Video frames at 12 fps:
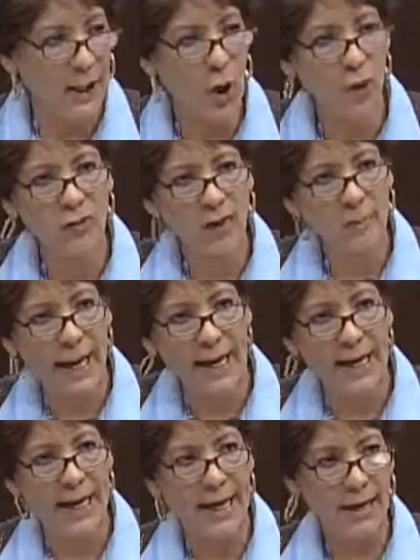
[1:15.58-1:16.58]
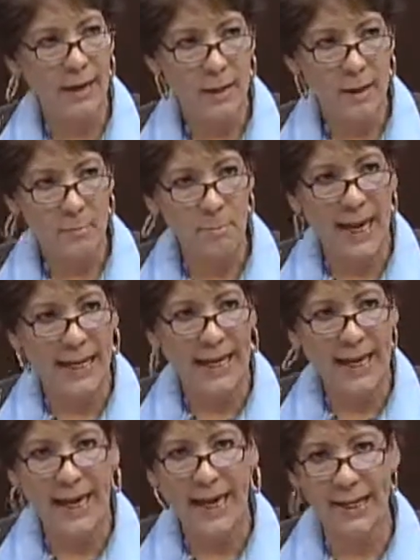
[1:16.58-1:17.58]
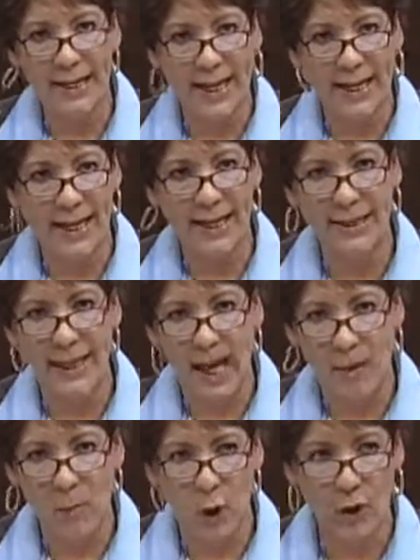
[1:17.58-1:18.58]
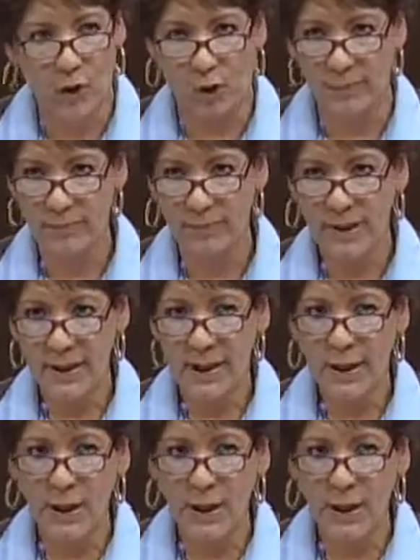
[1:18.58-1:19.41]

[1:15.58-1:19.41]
Y no se vale manejar la agenda a modo.